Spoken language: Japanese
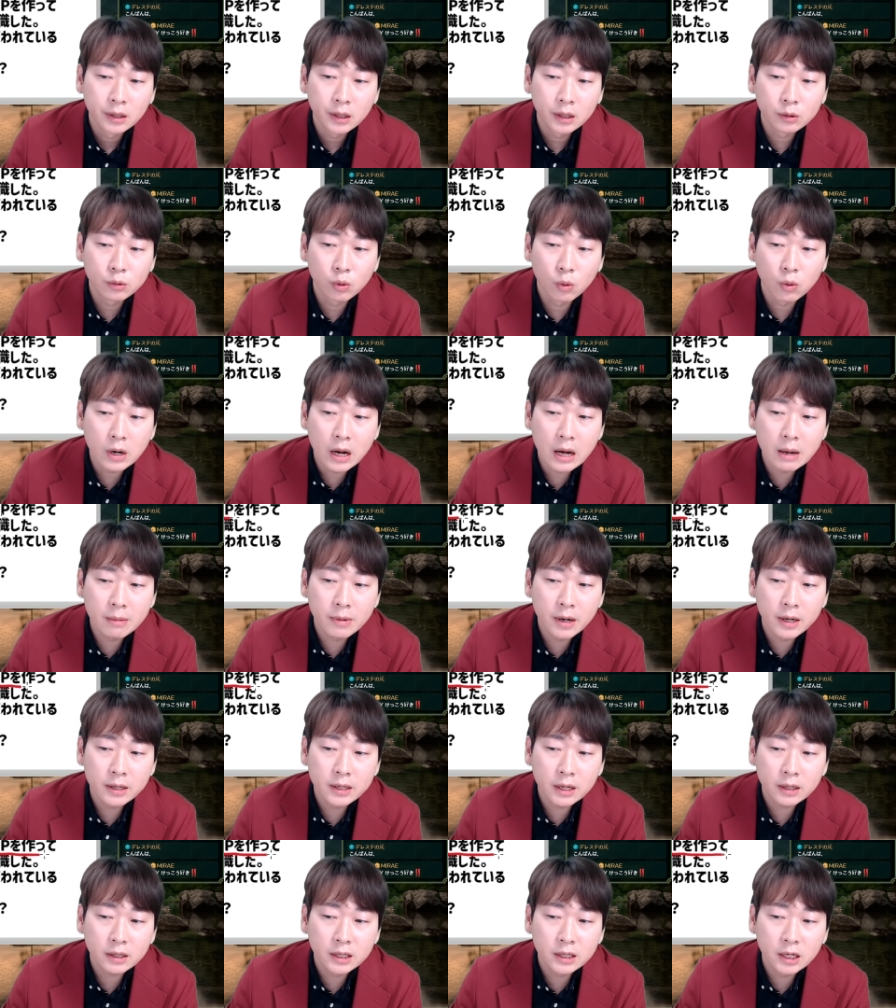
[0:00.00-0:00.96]

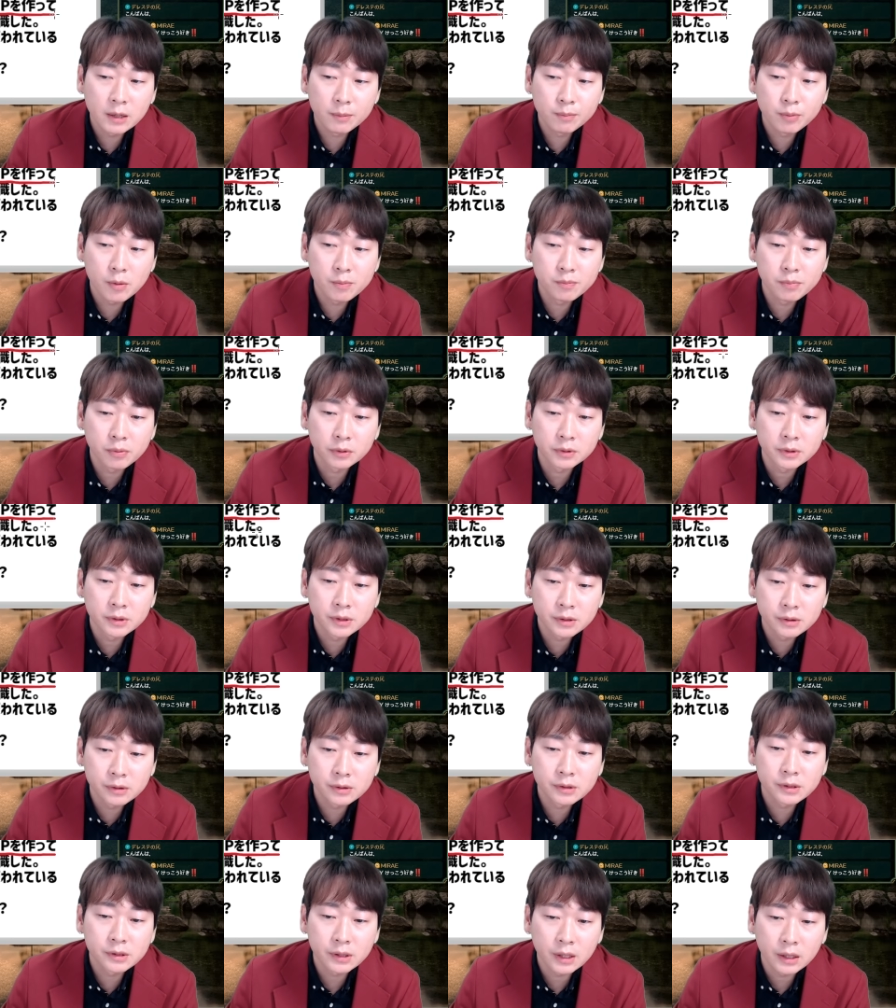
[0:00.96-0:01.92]
ドラマや K-POP を
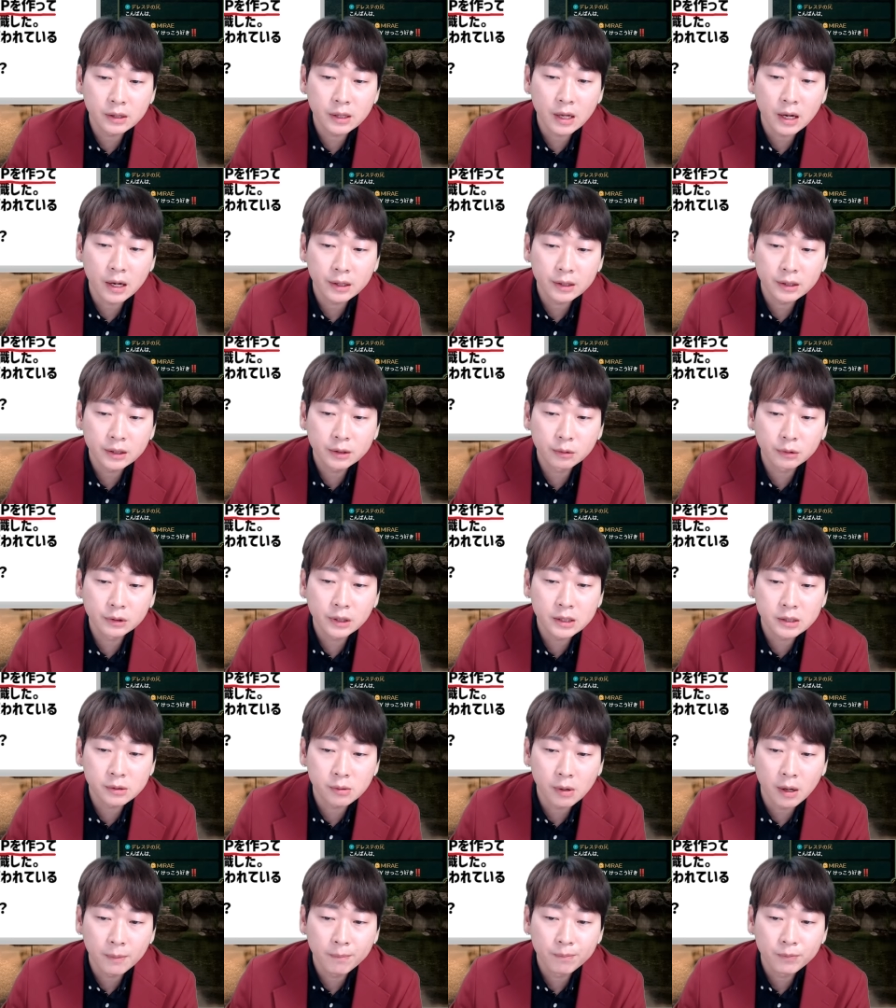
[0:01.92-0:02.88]
作ってた人た
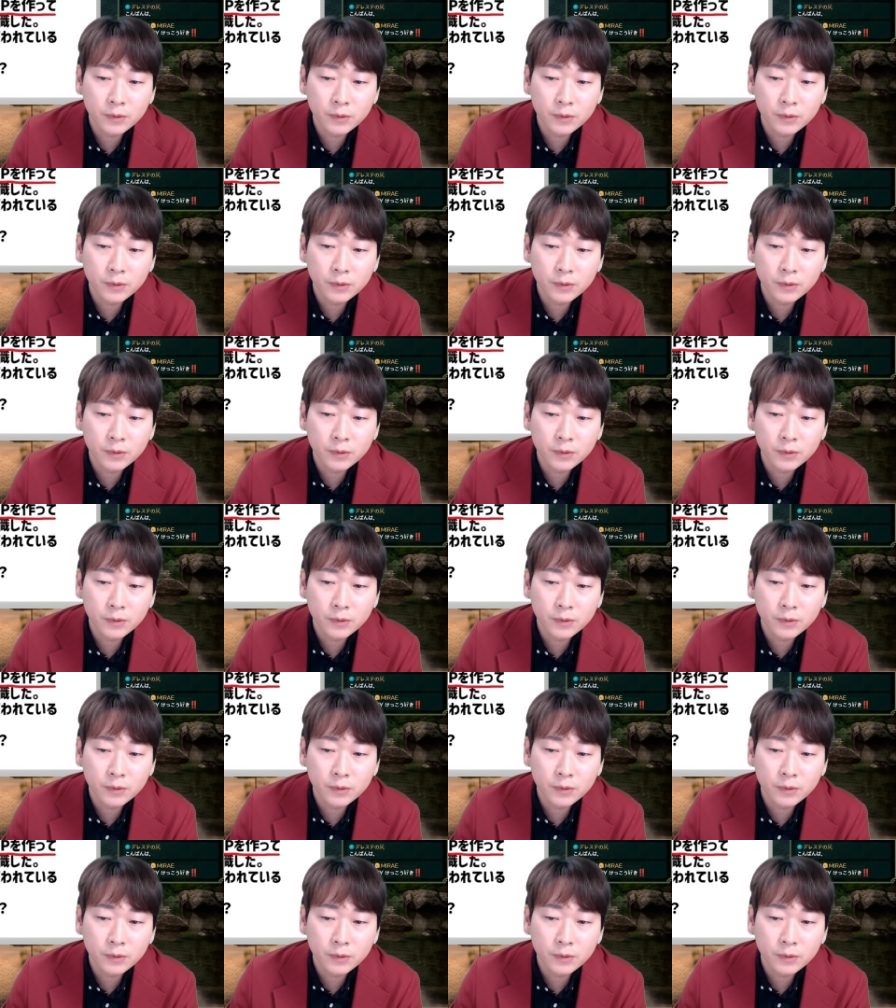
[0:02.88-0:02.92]
ちは、